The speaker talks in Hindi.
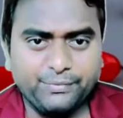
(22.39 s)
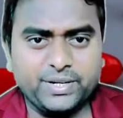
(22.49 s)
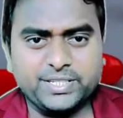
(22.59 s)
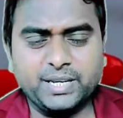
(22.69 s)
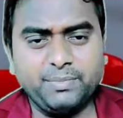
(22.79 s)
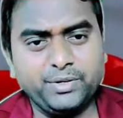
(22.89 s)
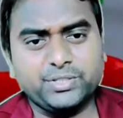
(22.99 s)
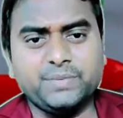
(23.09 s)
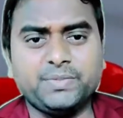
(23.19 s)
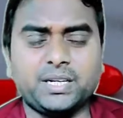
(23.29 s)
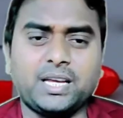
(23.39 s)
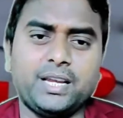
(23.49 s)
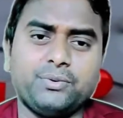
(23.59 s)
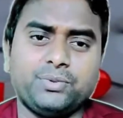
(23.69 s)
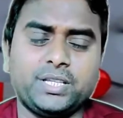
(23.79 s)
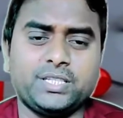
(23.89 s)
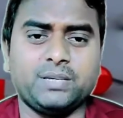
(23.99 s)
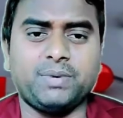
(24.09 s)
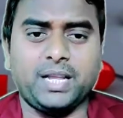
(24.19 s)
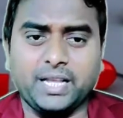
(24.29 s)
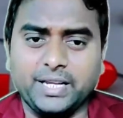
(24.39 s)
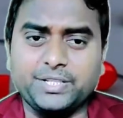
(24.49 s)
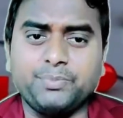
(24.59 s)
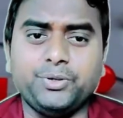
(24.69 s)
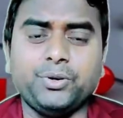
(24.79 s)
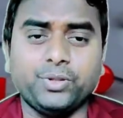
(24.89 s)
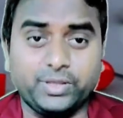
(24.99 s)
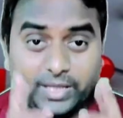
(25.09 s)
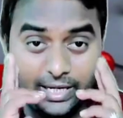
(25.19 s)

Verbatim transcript: फ्रेंड्स यह वीडियो सिर्फ जानकारी को उद्देश्य से बनाया गया इस वीडियो को